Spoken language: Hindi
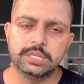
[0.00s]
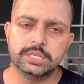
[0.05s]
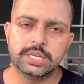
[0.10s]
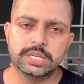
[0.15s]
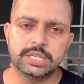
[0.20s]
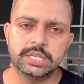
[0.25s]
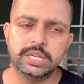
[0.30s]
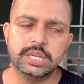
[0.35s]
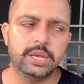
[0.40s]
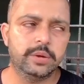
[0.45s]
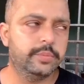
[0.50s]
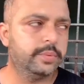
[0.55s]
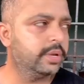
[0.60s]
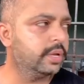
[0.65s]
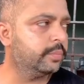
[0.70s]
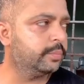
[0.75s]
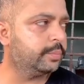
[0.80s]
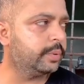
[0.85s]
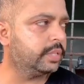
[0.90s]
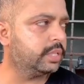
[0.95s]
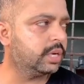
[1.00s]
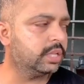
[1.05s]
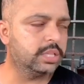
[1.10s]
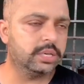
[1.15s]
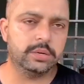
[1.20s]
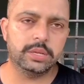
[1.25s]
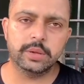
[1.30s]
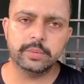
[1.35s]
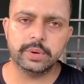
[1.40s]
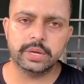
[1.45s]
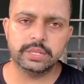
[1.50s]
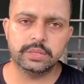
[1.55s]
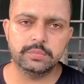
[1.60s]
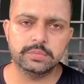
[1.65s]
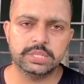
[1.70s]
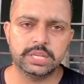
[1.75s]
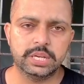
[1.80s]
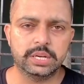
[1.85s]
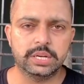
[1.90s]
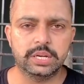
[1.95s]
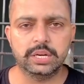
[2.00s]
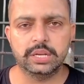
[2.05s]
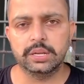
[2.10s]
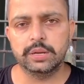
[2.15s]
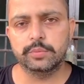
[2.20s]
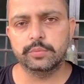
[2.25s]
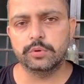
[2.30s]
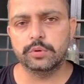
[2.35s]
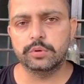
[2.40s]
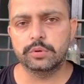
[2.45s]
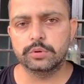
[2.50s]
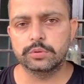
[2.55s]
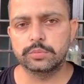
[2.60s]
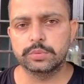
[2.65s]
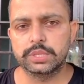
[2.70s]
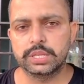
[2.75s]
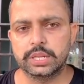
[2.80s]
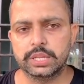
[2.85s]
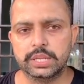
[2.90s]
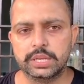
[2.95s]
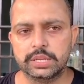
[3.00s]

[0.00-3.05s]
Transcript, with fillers: जैसे कि अब पंद्रह दिन के बाद हम चेक करके आपको ग्रोथ बता देंगे